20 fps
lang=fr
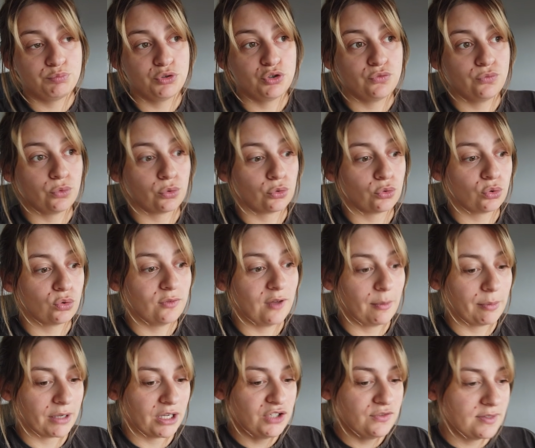puis je vous retrouve
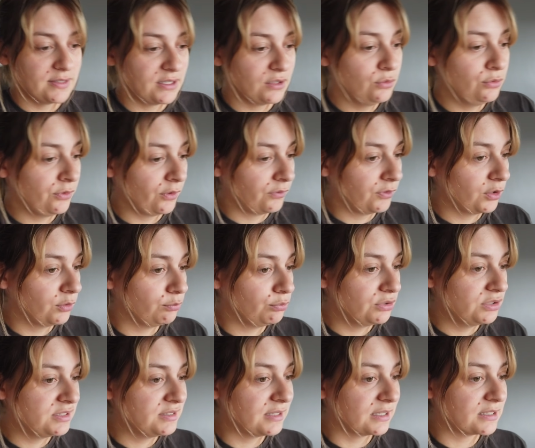après. Je vais essayer de lui faire faire une
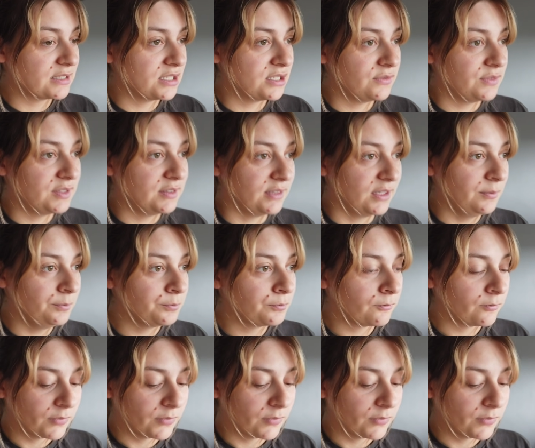petite activité.